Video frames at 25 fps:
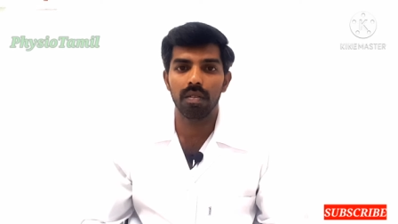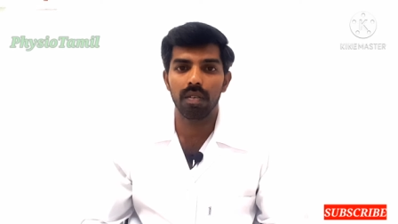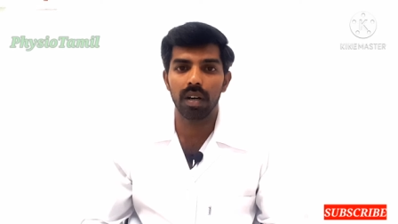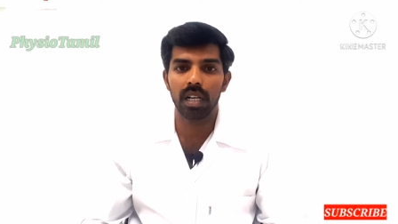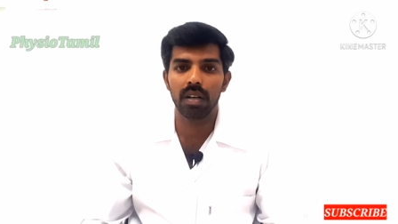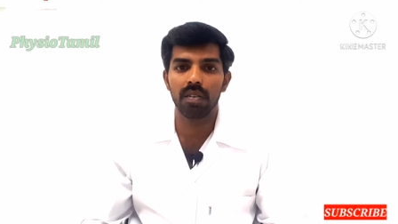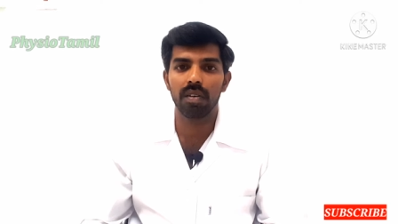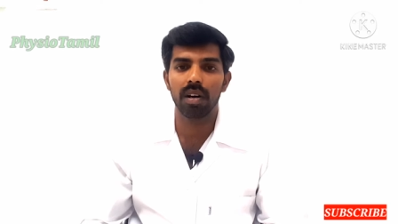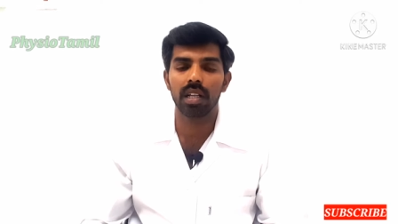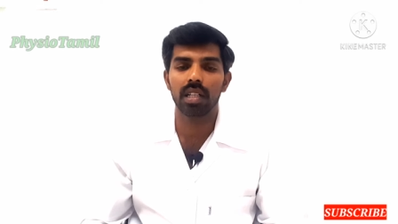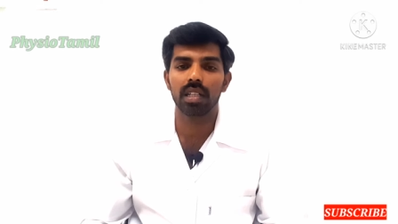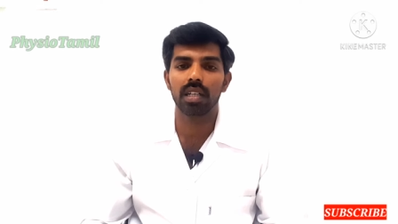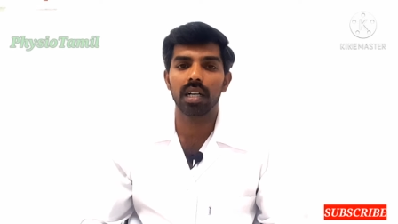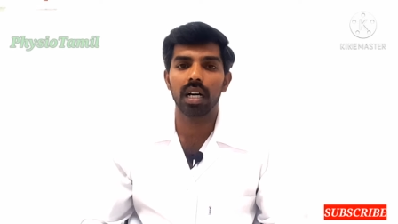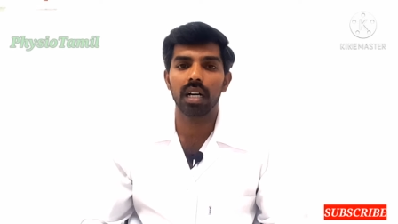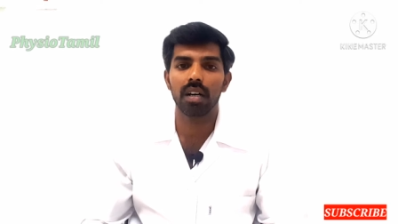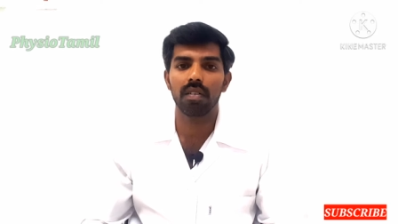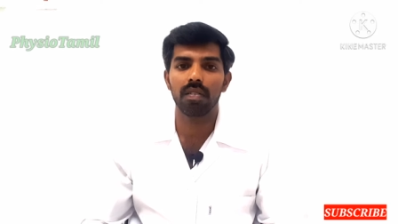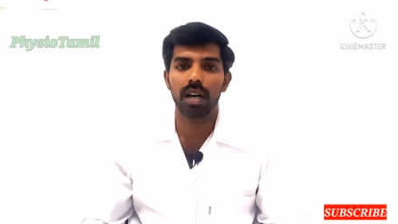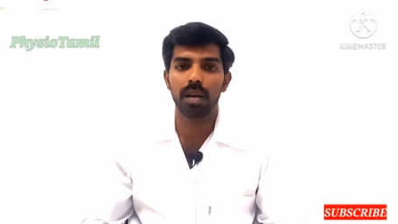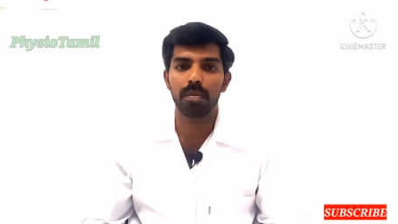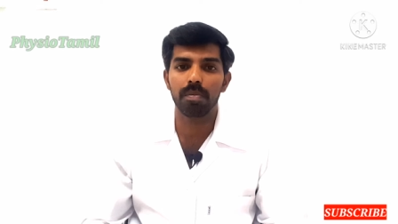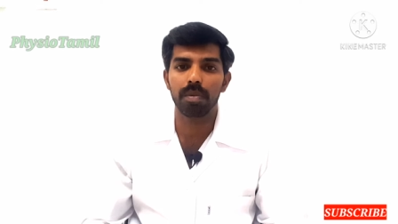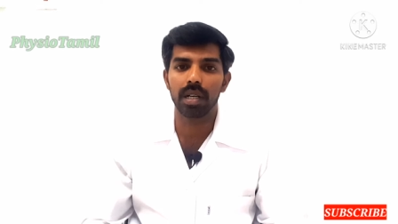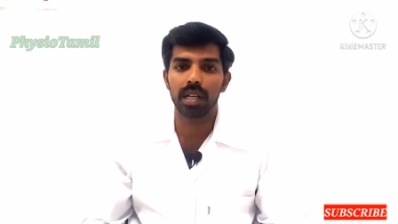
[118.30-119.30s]
வழி வரதுக்கான
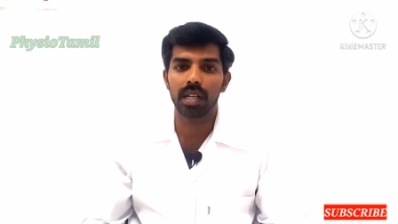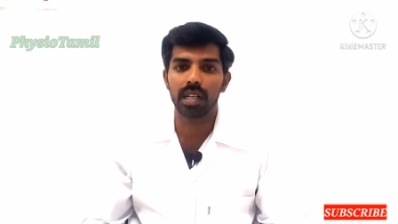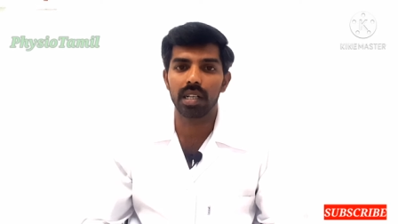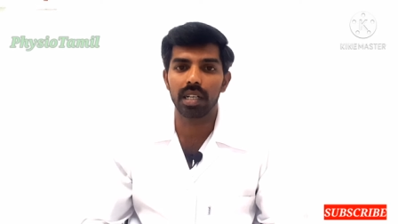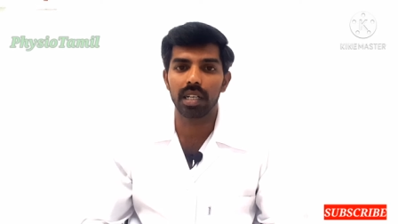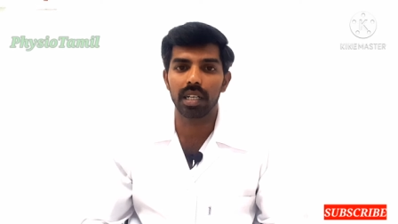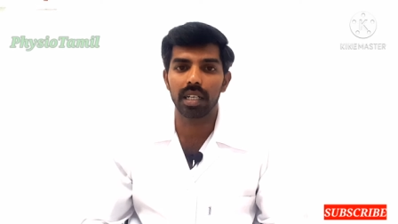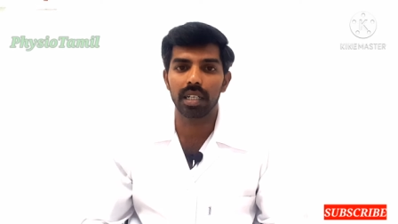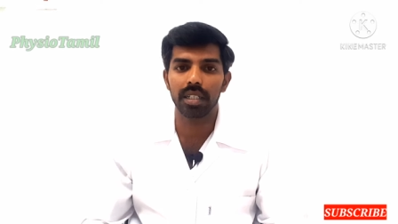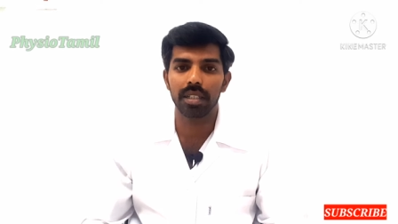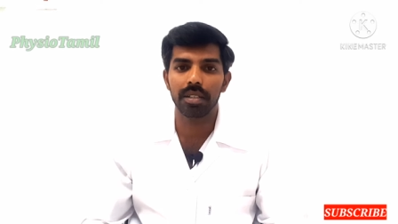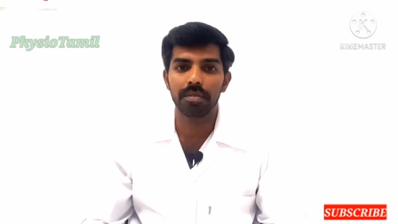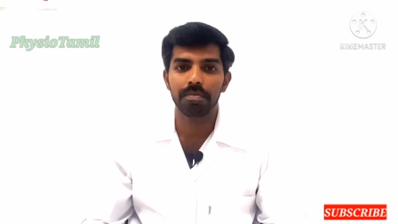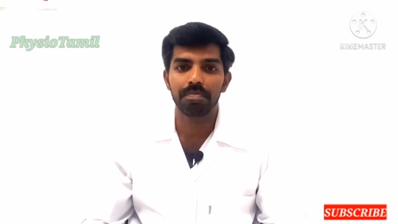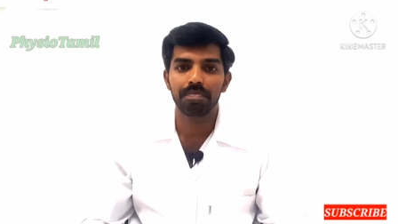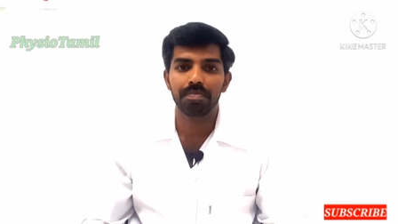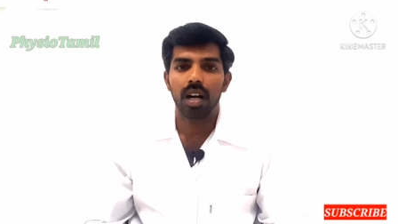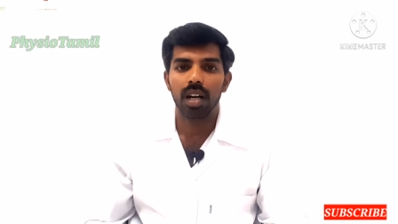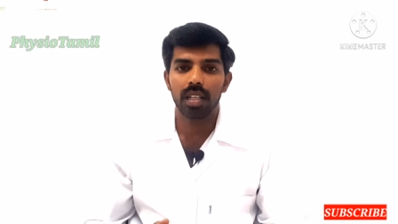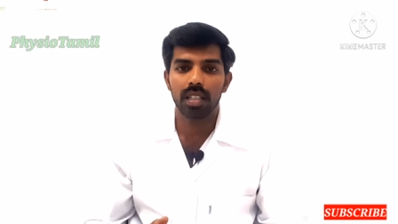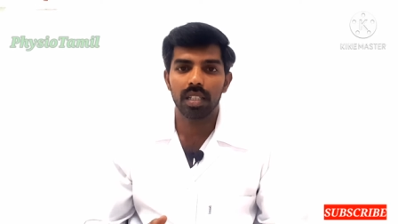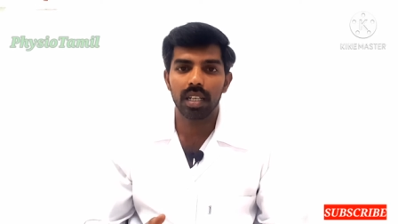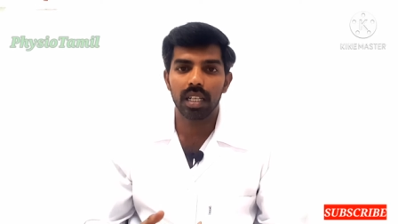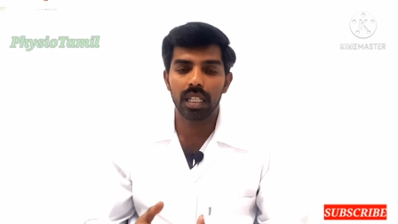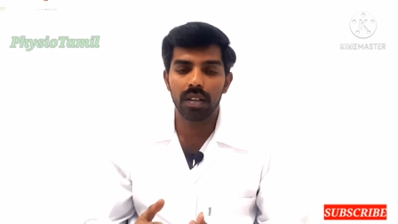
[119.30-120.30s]
வாய்ப்புகள் இருக்குது
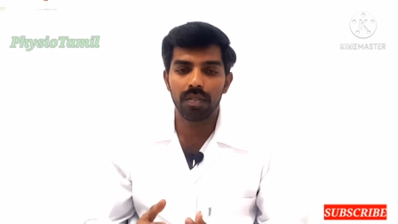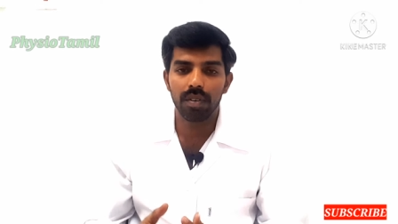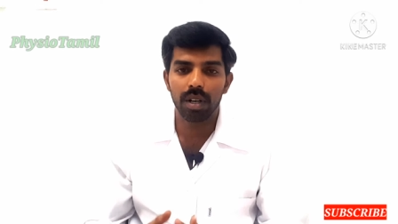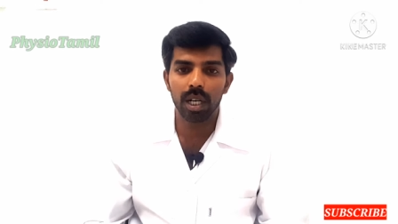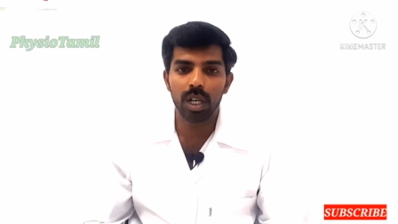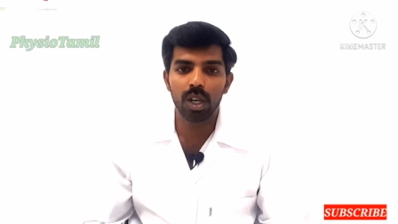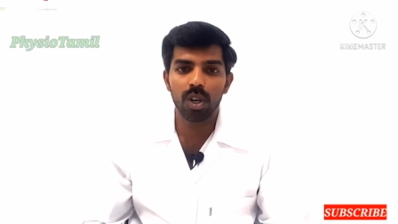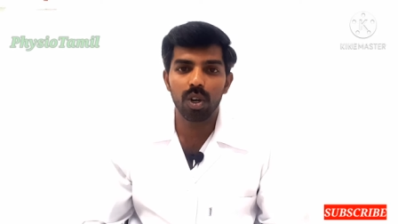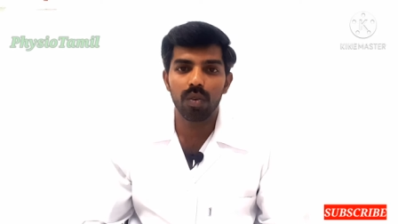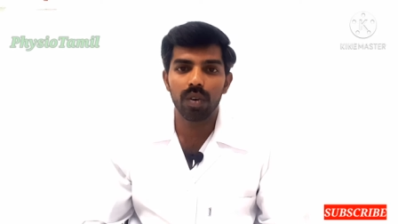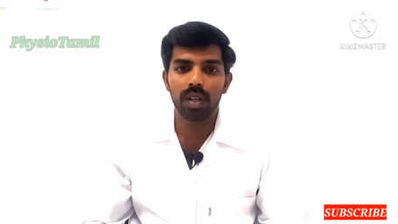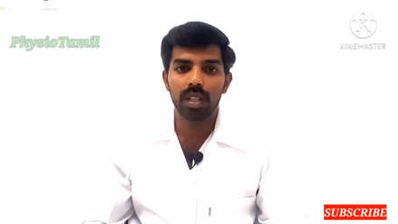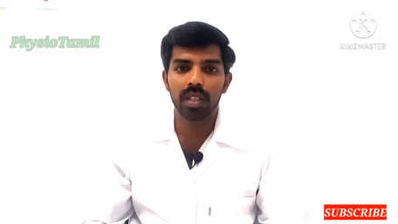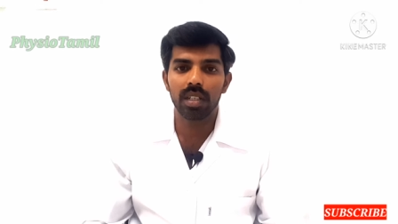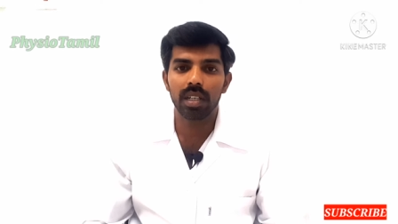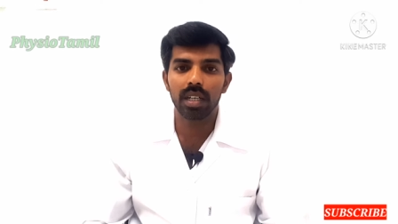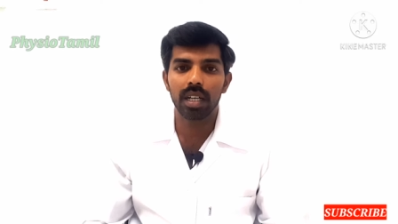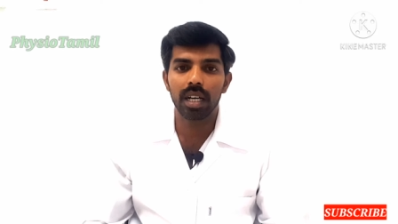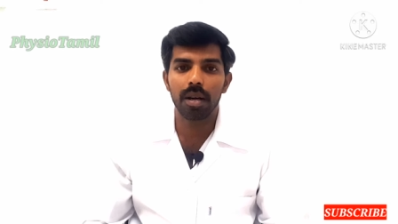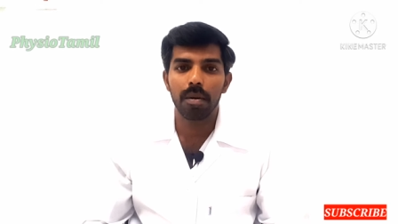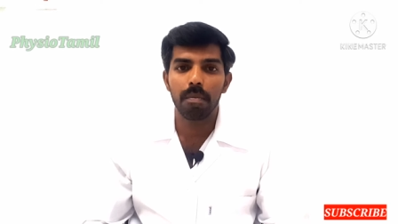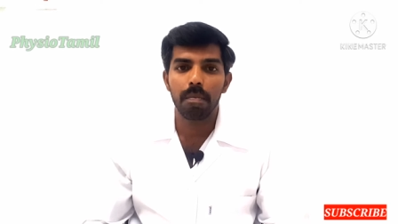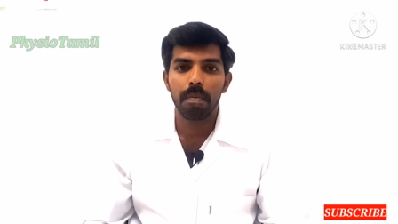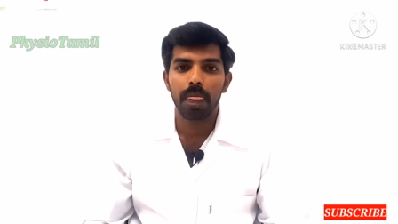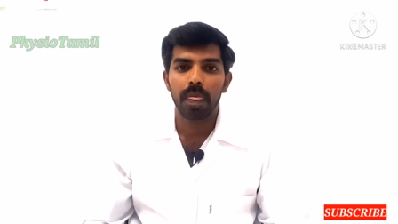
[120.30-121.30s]
அடுத்து இந்த வீடியோவில் வந்து
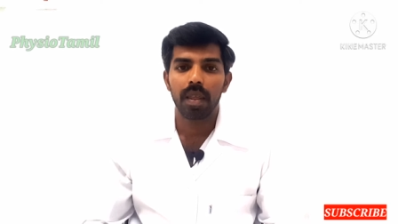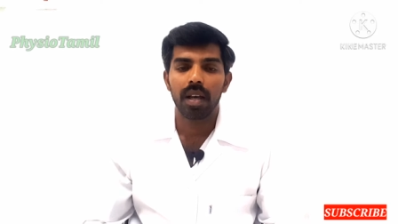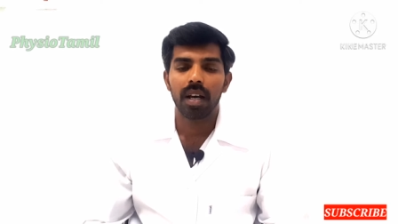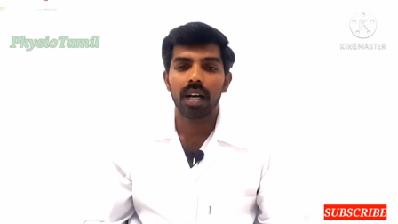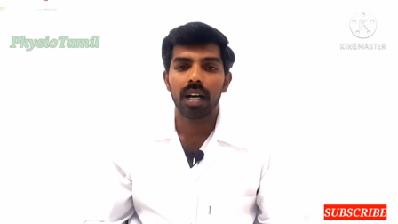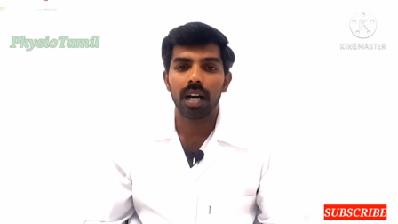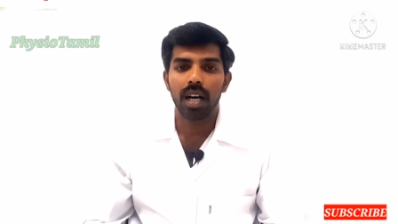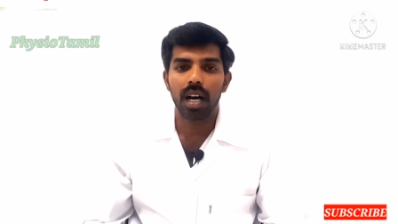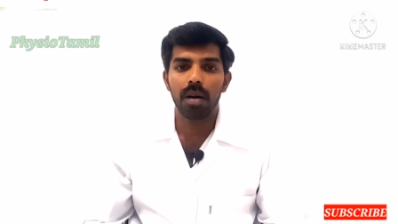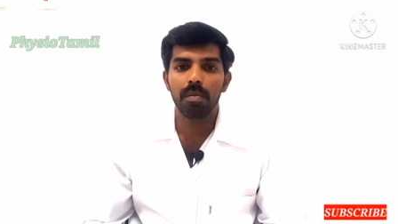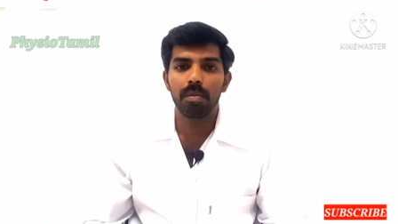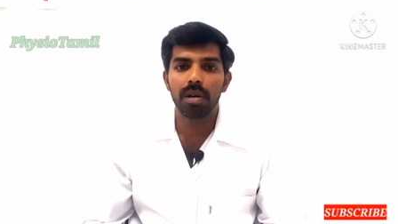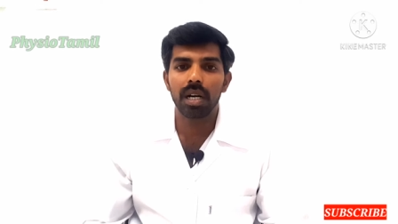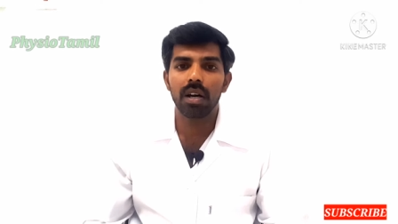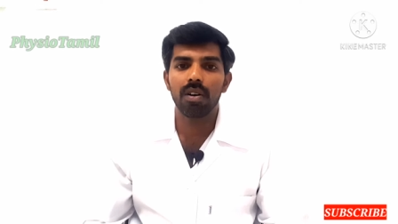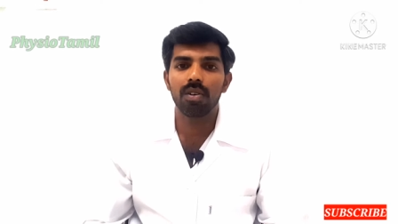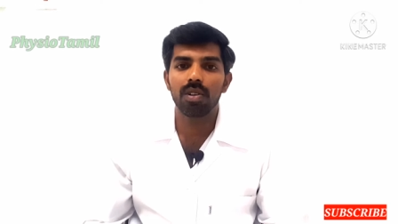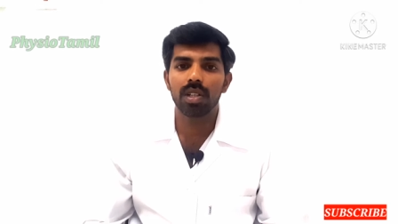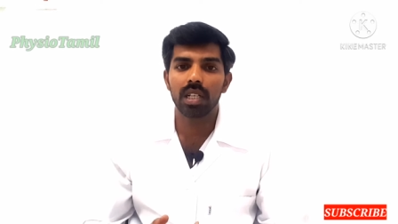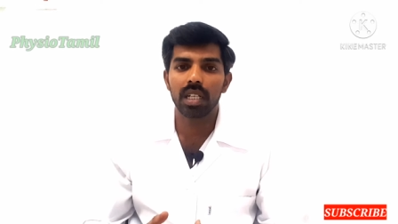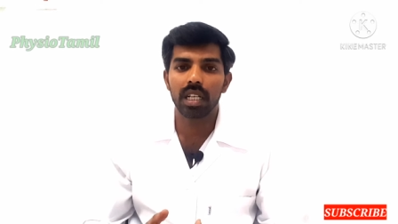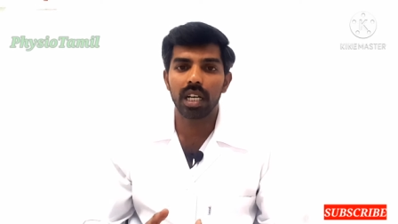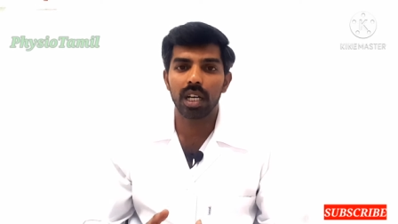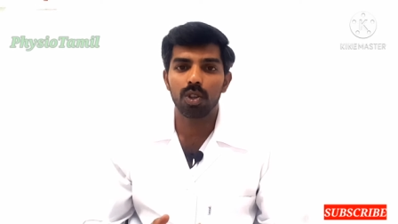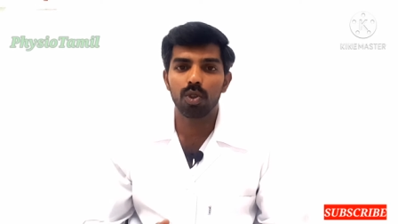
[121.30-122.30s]
காமனாக
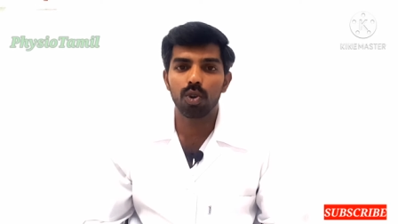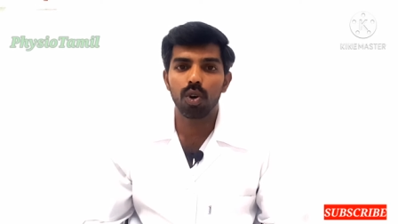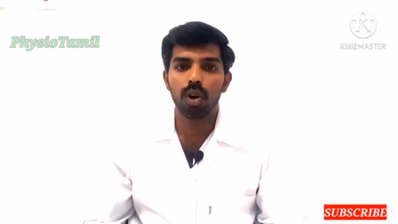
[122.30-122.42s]
வந்து நீங்கள்